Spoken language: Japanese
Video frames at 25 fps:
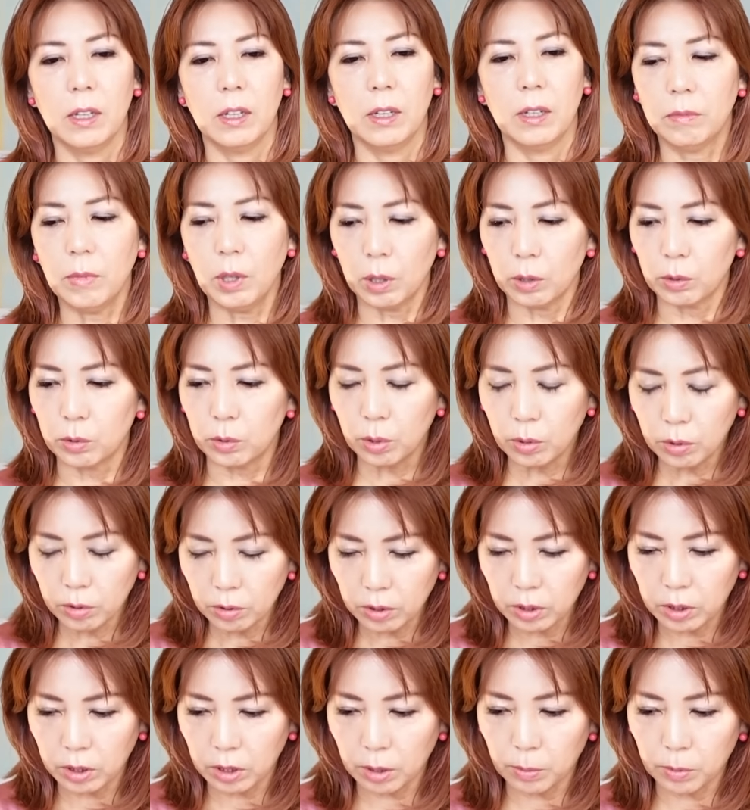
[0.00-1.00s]
まあ、
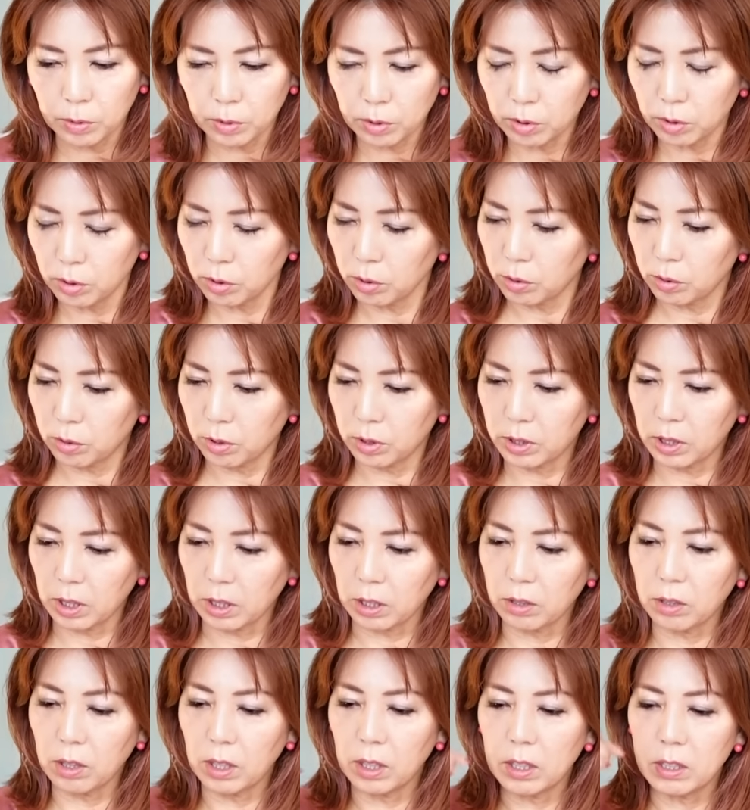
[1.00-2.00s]
特にでもちょっとこれ
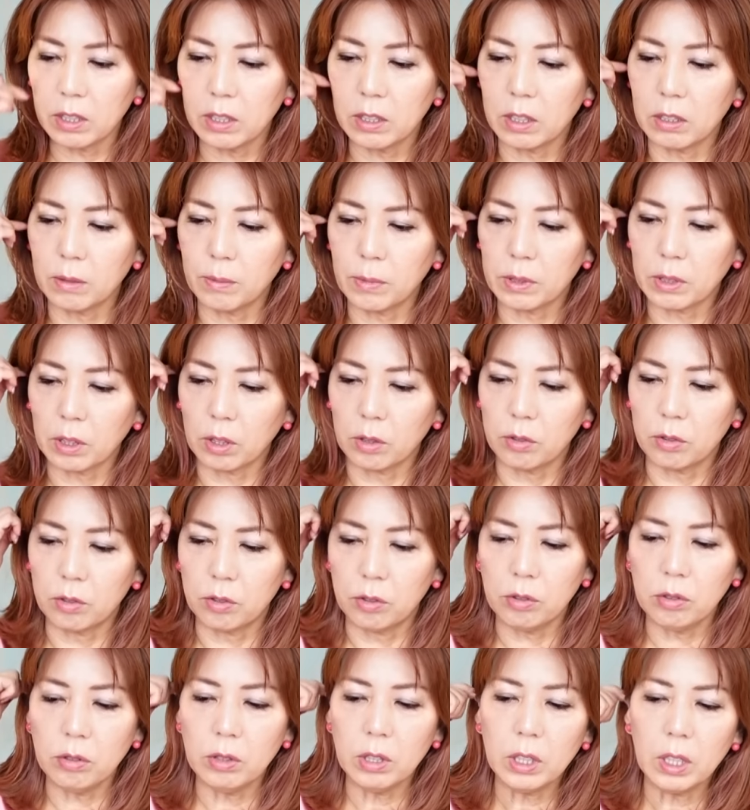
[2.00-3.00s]
先の話になりますけど
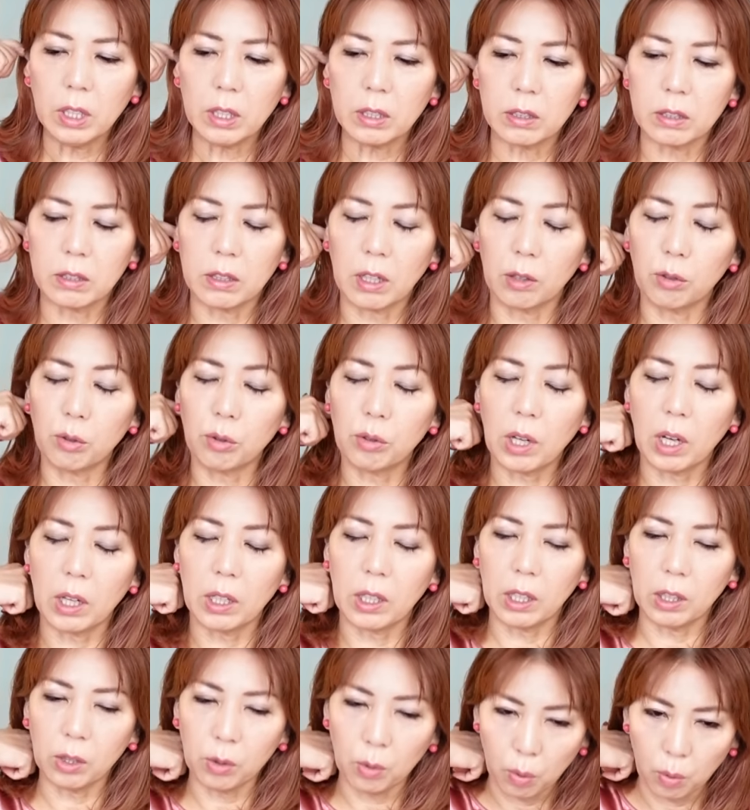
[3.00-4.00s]
12月7日
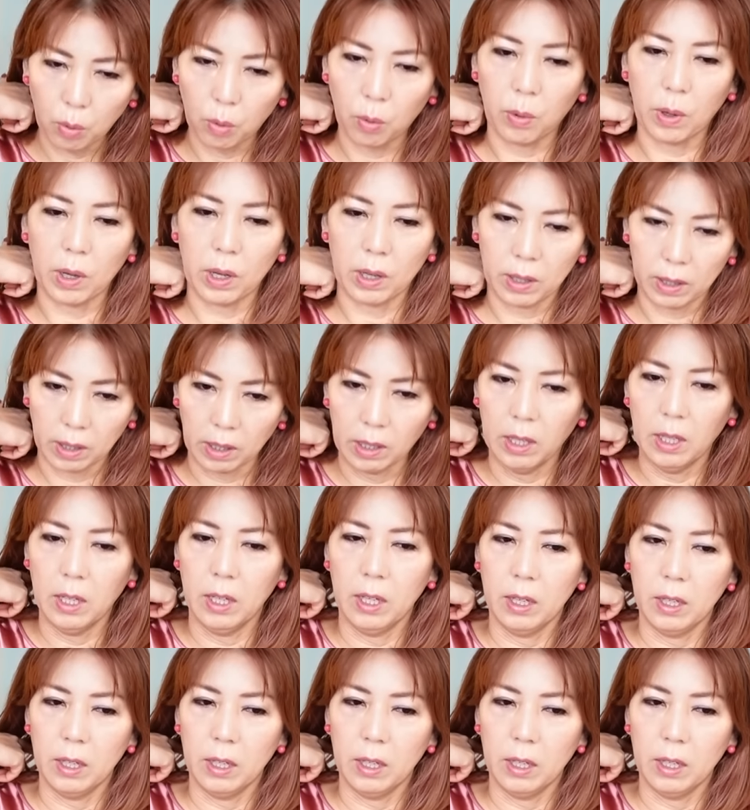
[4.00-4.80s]
以降は、